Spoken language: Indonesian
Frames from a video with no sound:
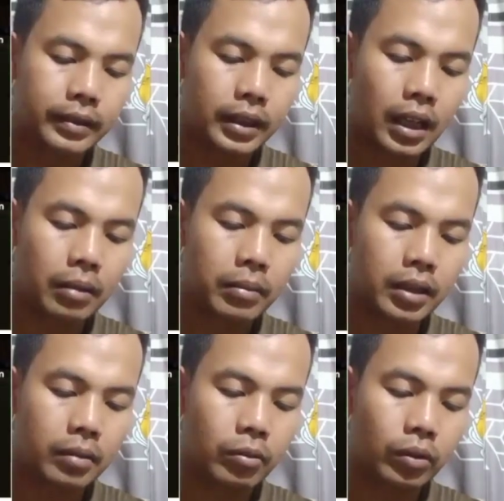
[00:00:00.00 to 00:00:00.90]
yang
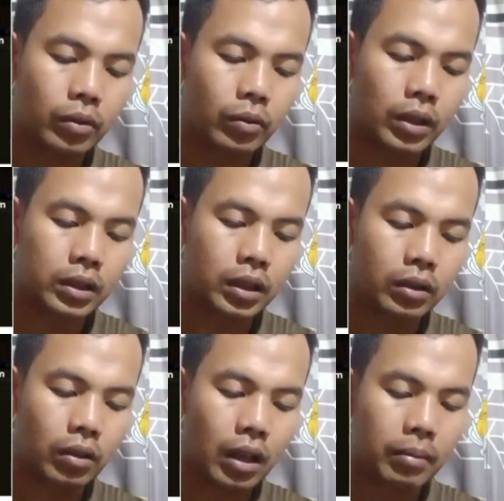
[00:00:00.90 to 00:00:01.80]
menyebut UAS
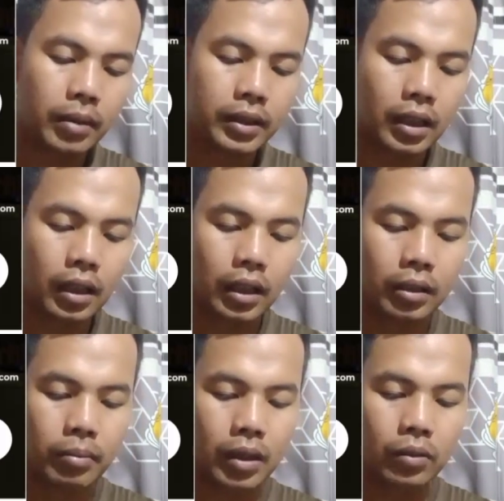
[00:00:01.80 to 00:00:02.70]
ditolak
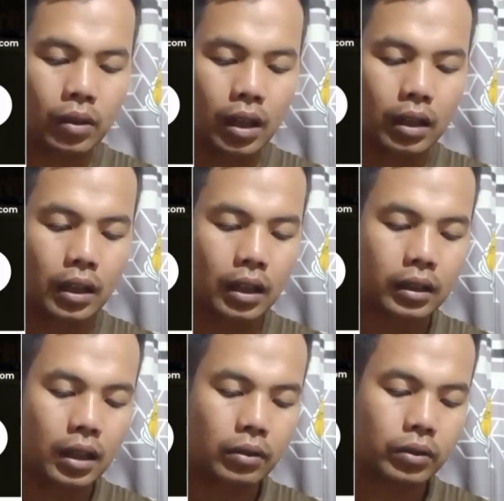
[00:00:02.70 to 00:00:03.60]
masyarakat Madura,
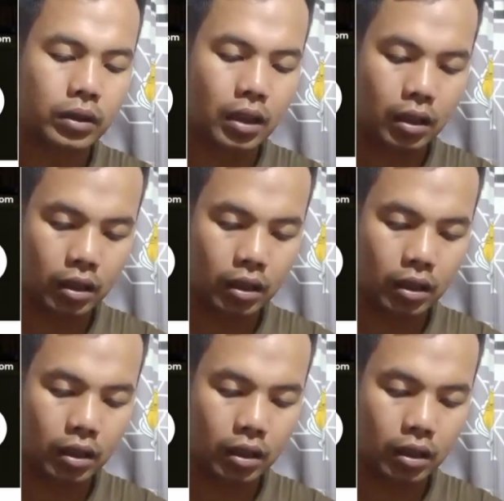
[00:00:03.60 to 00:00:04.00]
kata Ustadz